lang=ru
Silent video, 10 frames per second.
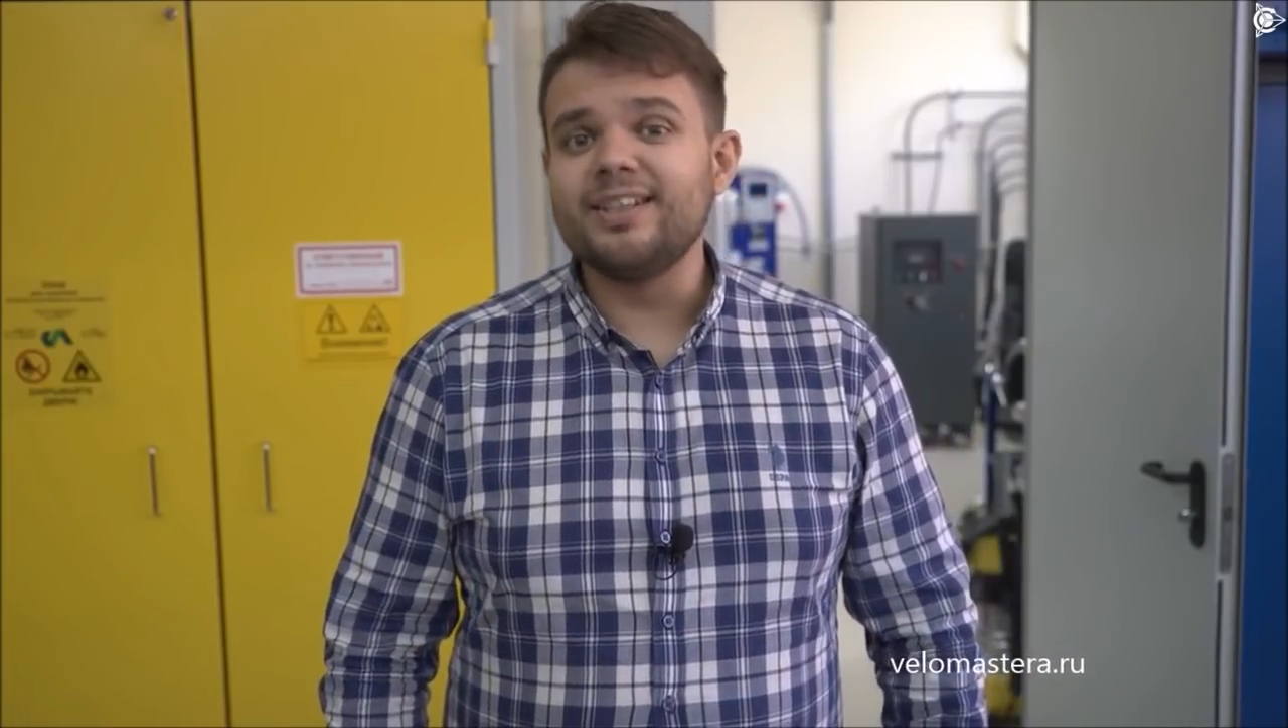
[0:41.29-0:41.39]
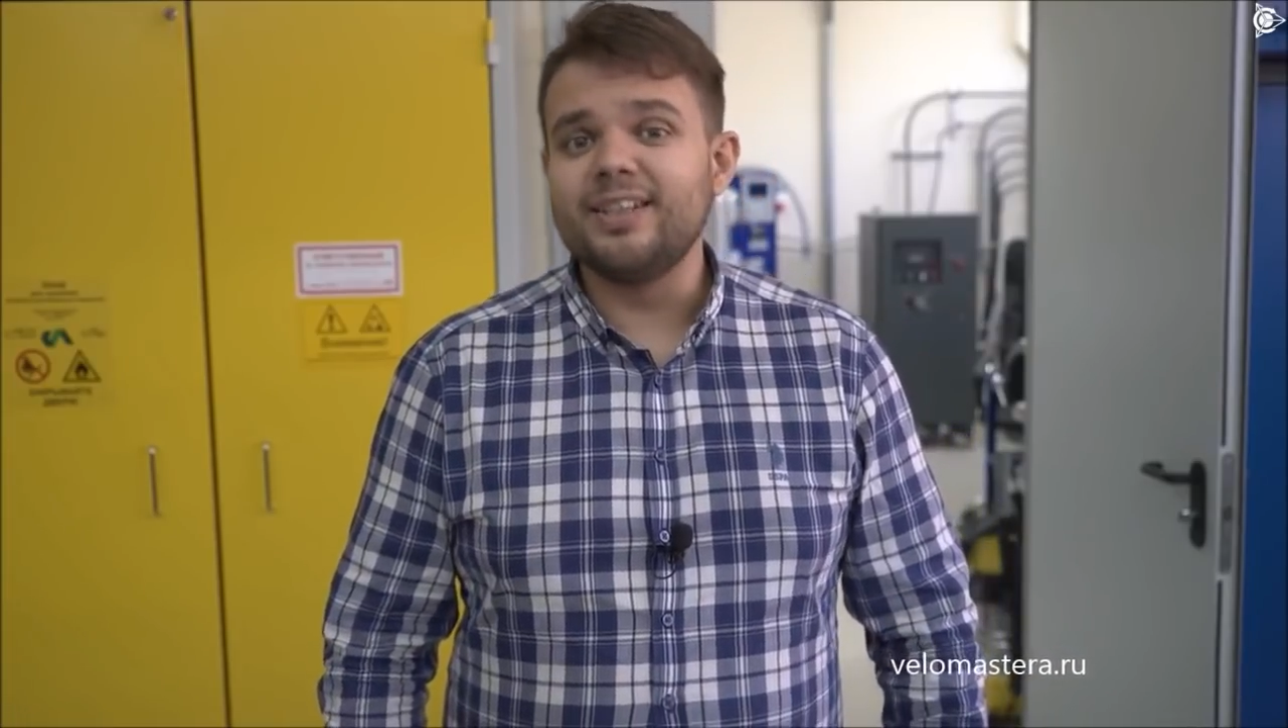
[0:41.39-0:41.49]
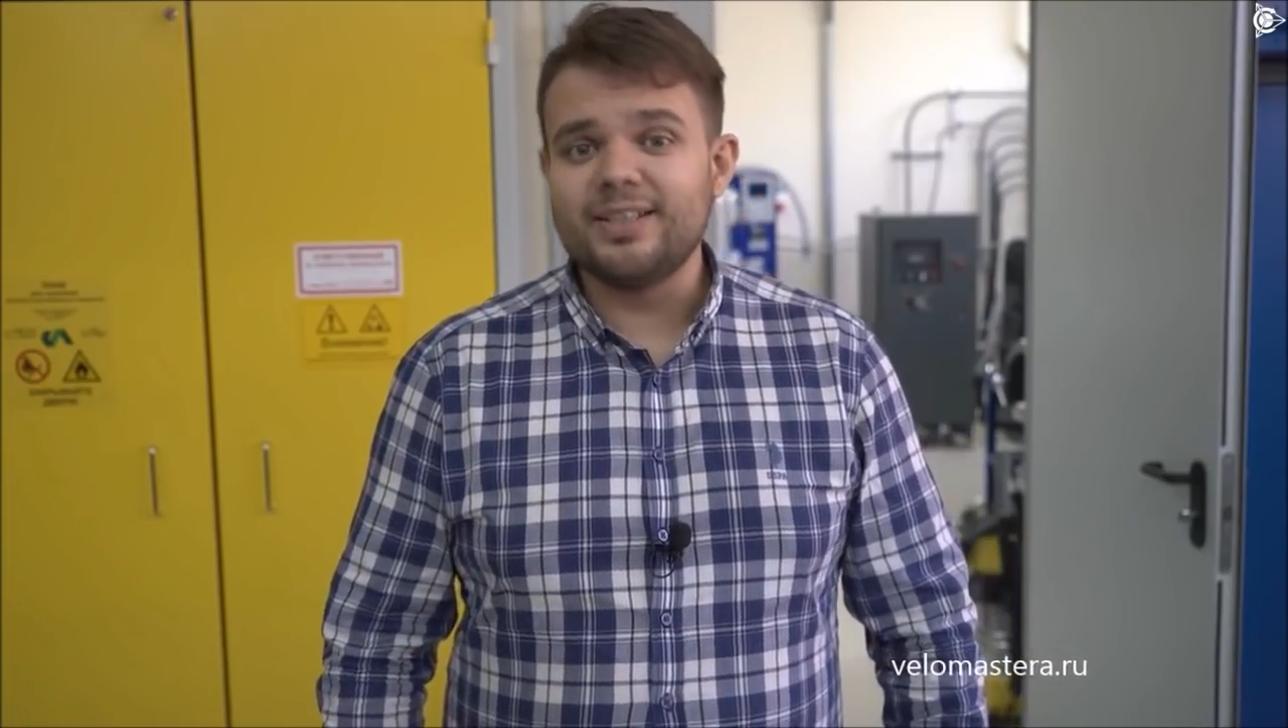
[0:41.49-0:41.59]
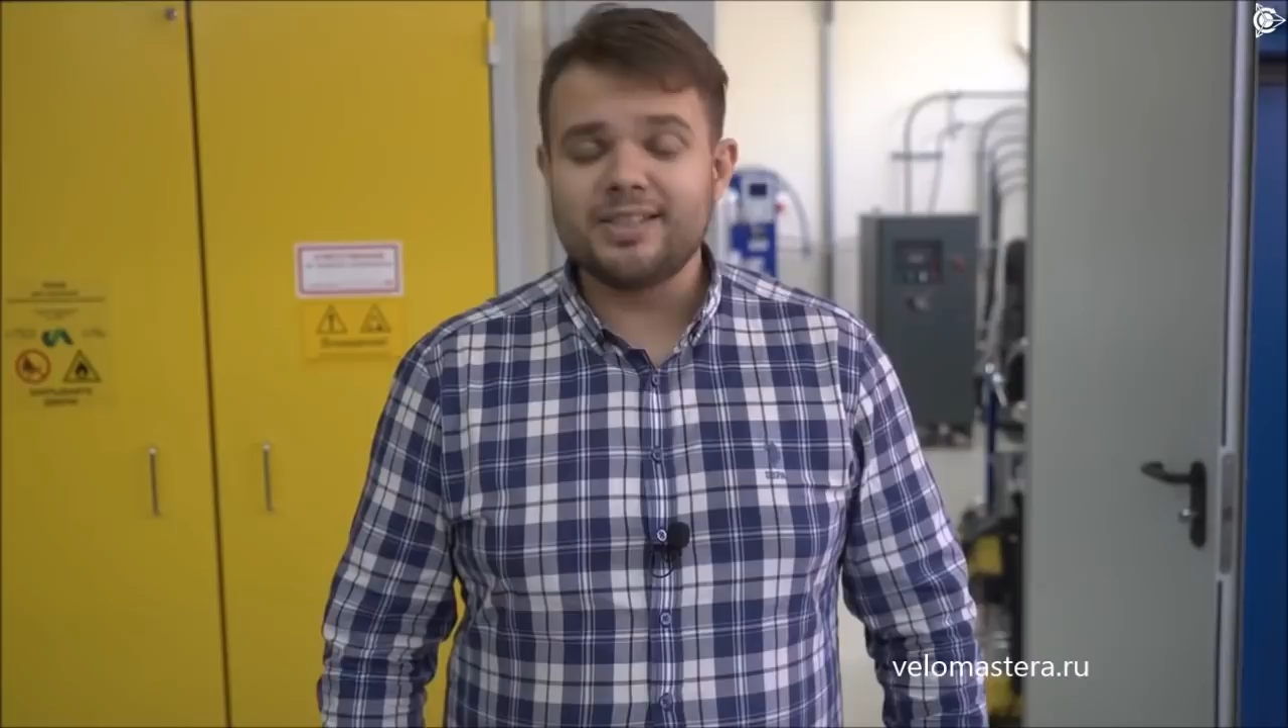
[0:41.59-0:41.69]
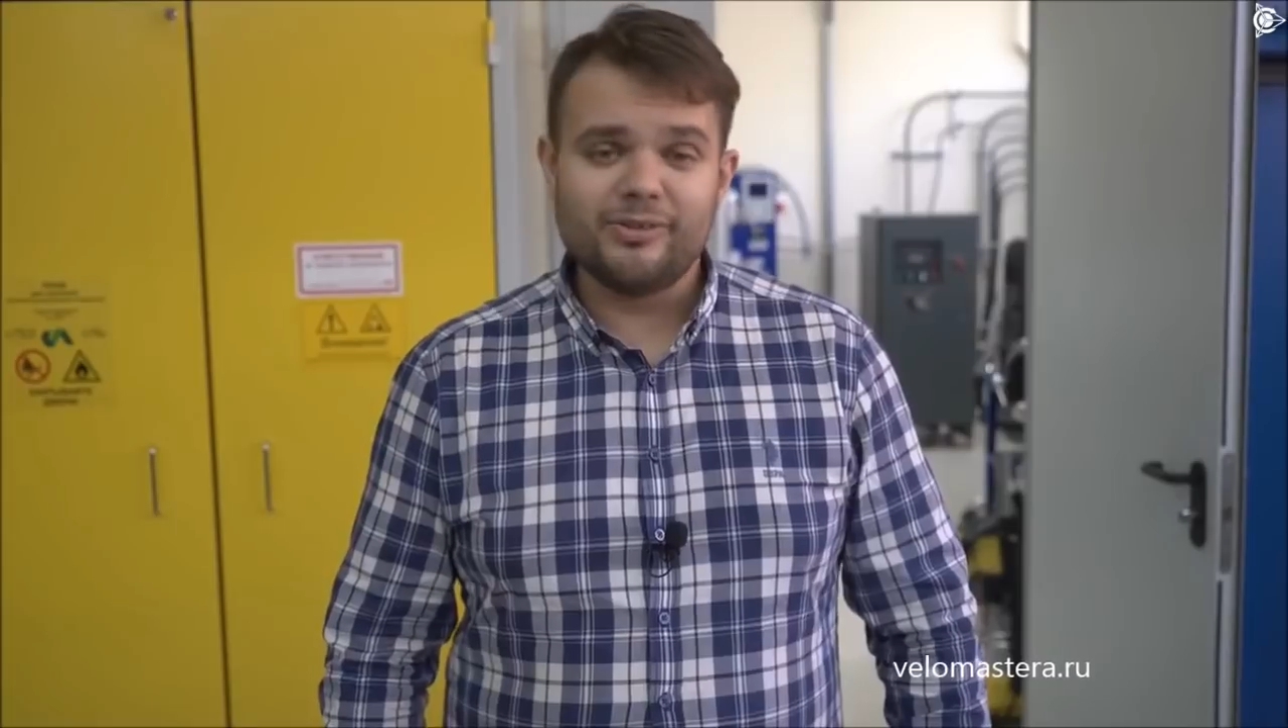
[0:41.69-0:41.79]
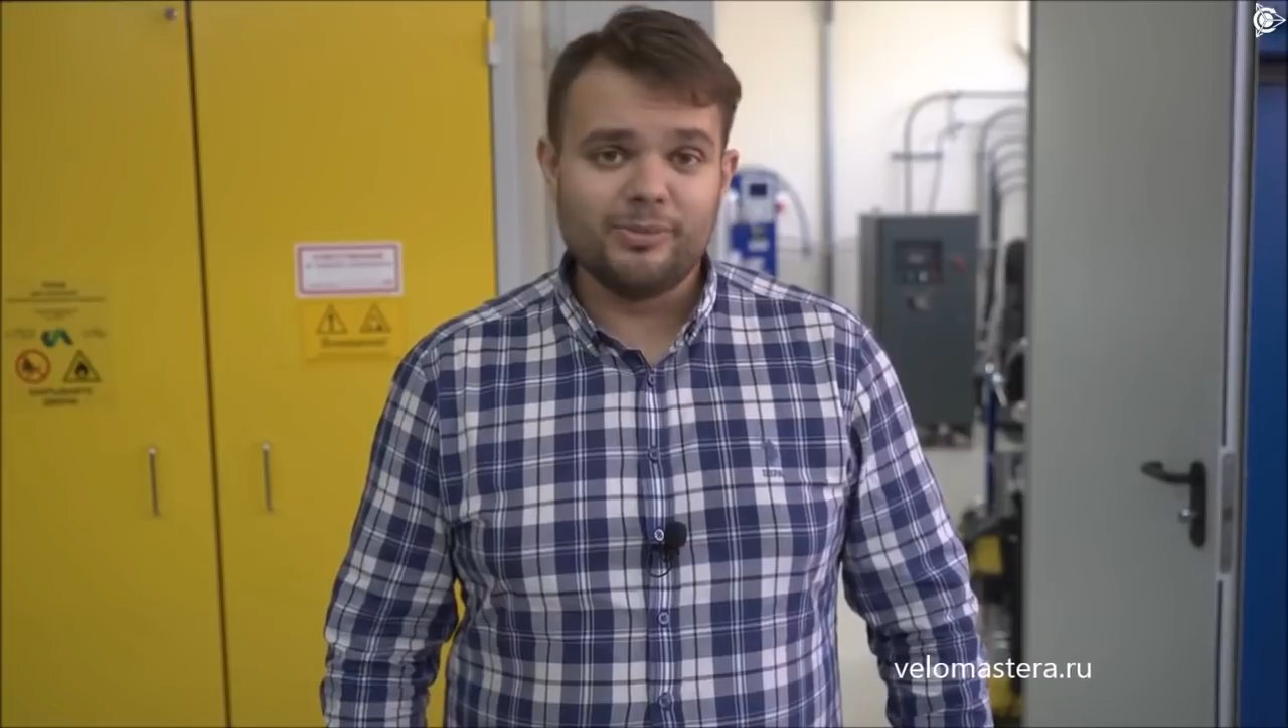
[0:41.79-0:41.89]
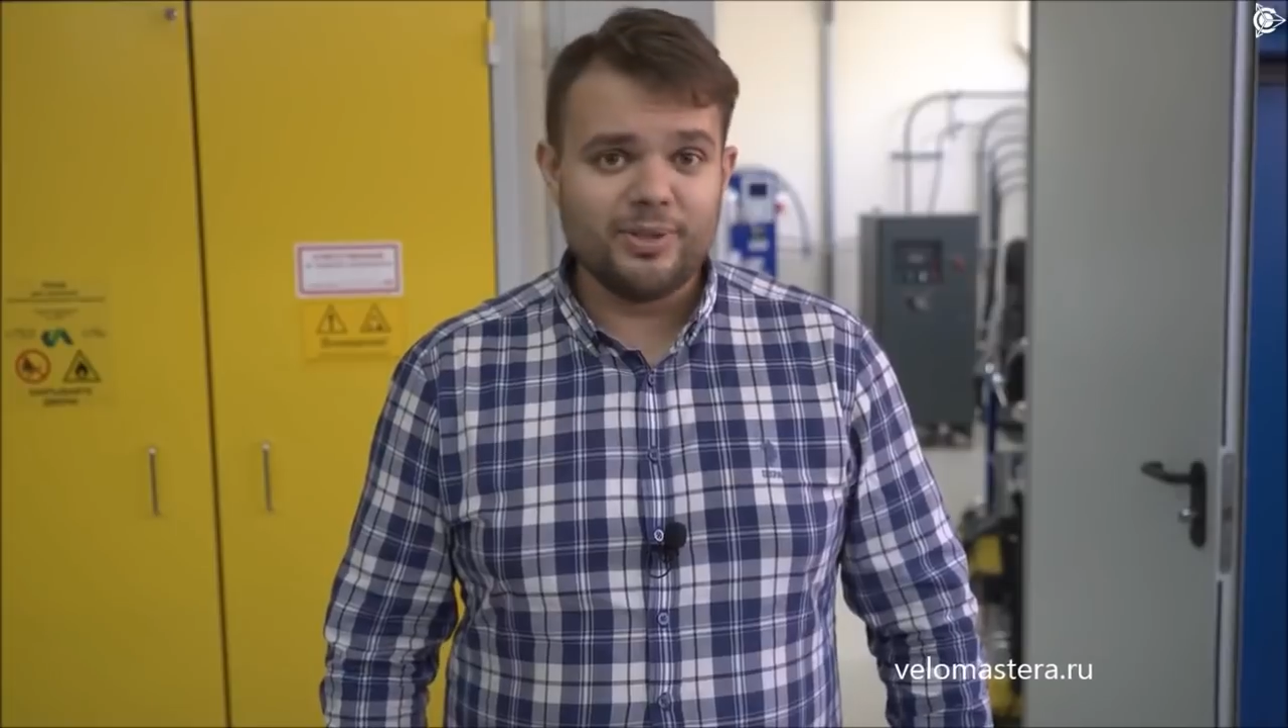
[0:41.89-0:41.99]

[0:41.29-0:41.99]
китайского